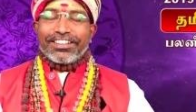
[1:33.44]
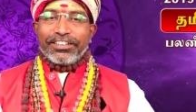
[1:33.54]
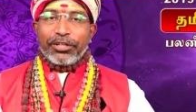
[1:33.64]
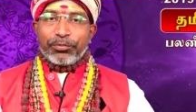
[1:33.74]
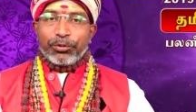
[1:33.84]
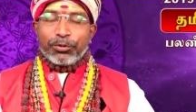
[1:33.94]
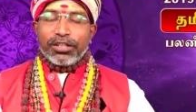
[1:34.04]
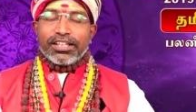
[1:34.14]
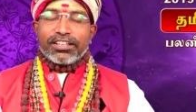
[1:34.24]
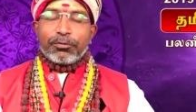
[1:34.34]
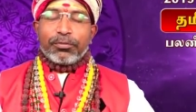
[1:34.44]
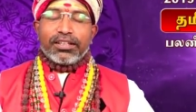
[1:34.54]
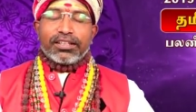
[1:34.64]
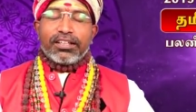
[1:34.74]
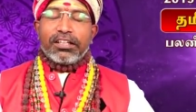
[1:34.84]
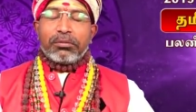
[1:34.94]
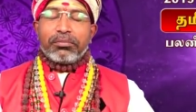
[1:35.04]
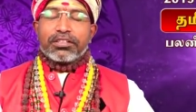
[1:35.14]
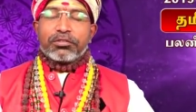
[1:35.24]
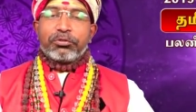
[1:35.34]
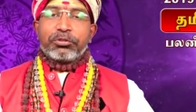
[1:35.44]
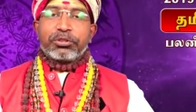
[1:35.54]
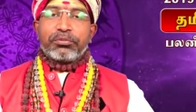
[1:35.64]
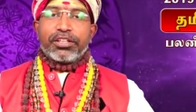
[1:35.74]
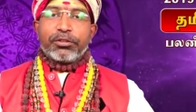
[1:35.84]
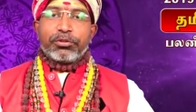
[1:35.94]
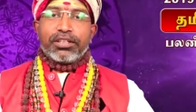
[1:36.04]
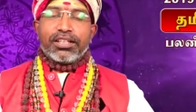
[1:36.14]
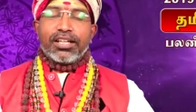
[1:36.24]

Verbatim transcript: கண்டிப்பாக உலக தமிழர் எல்லாமே சந்தோஷம் அடையக்கூடிய